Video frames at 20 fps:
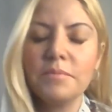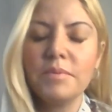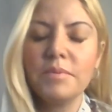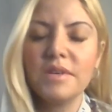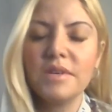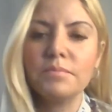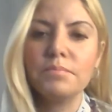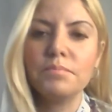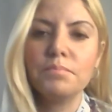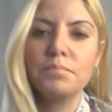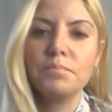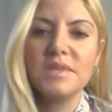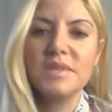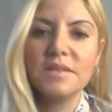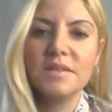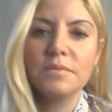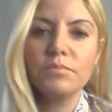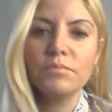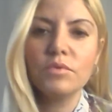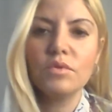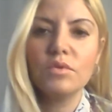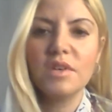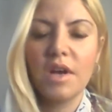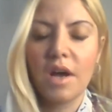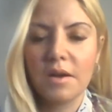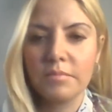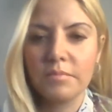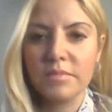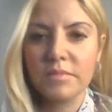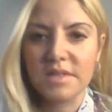Tabii bizim
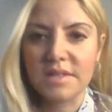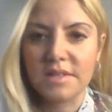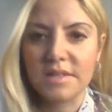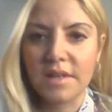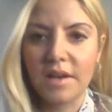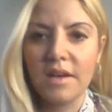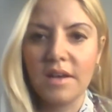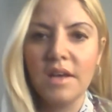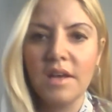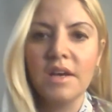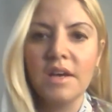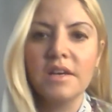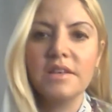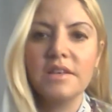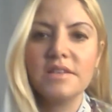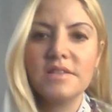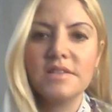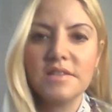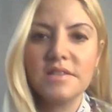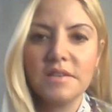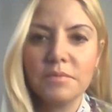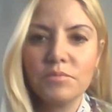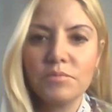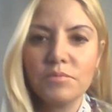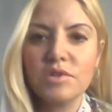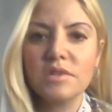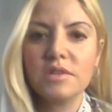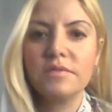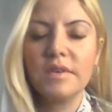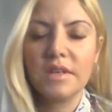dünyamızda
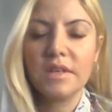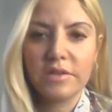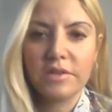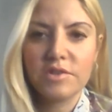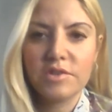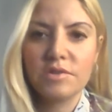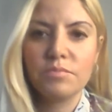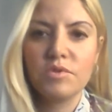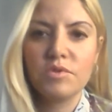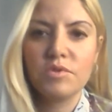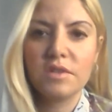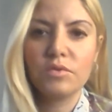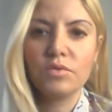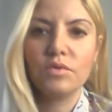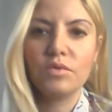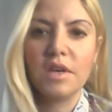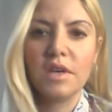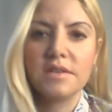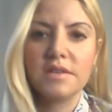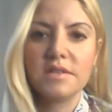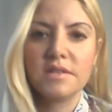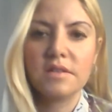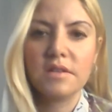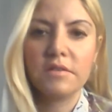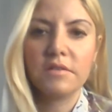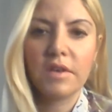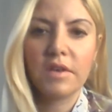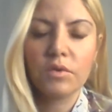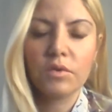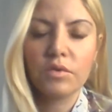yatırımcılık ve girişimcilik
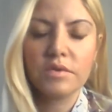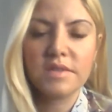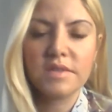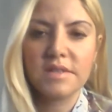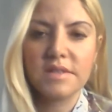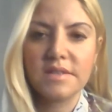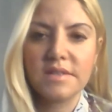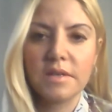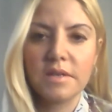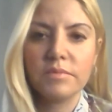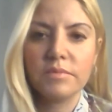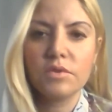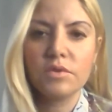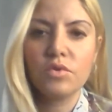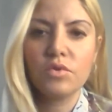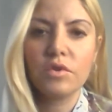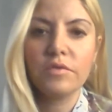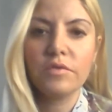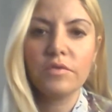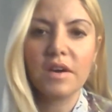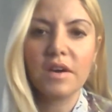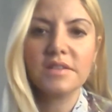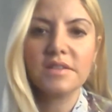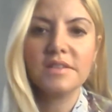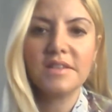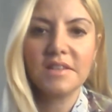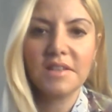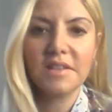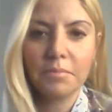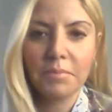dünyasında ve ekosisteminde çok
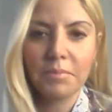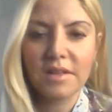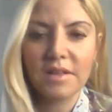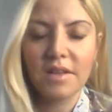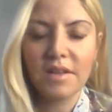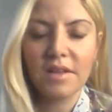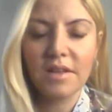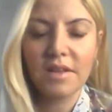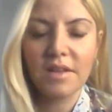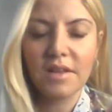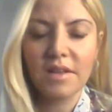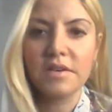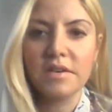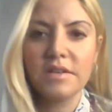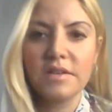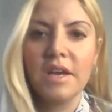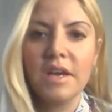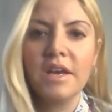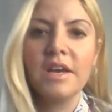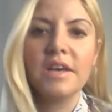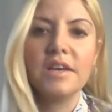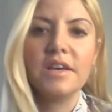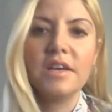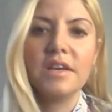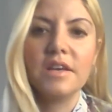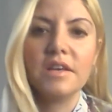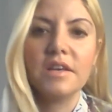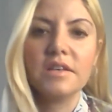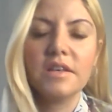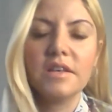farklı dinamikler var.
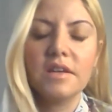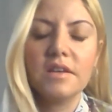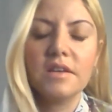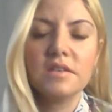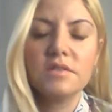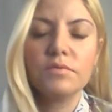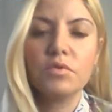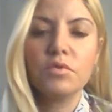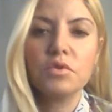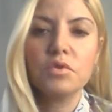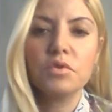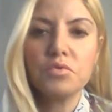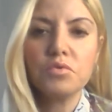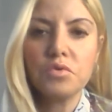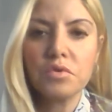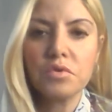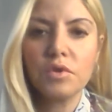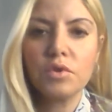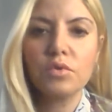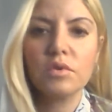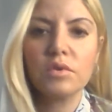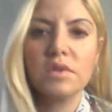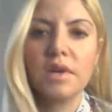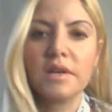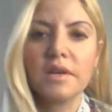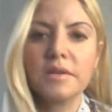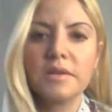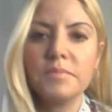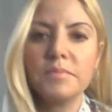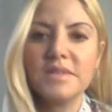E, Keres Forum Türkiye
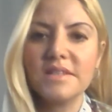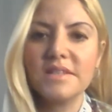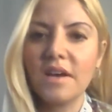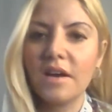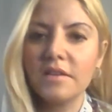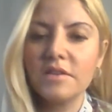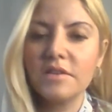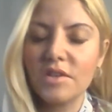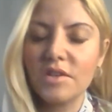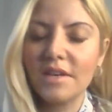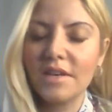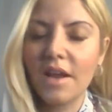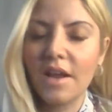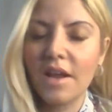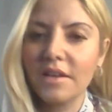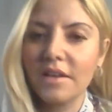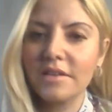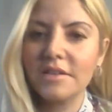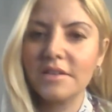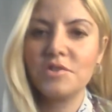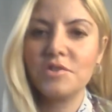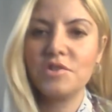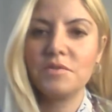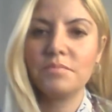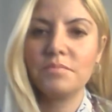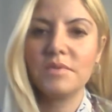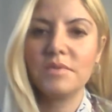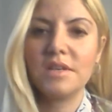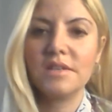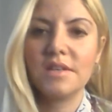olarak biz sadece yerel
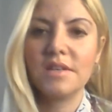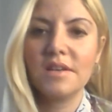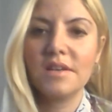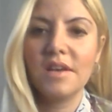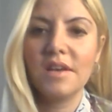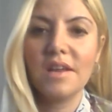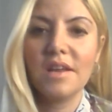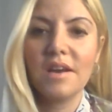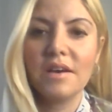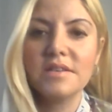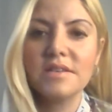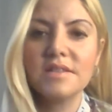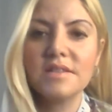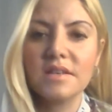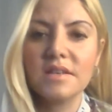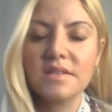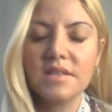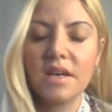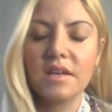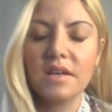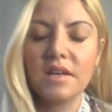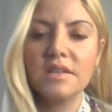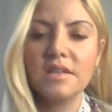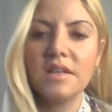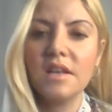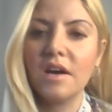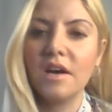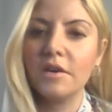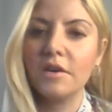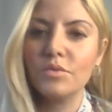girişimlerden her ay 80
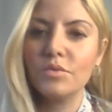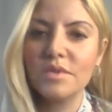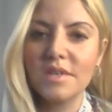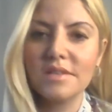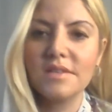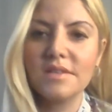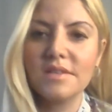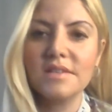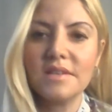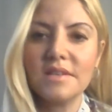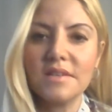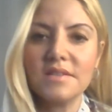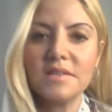ila 100 adet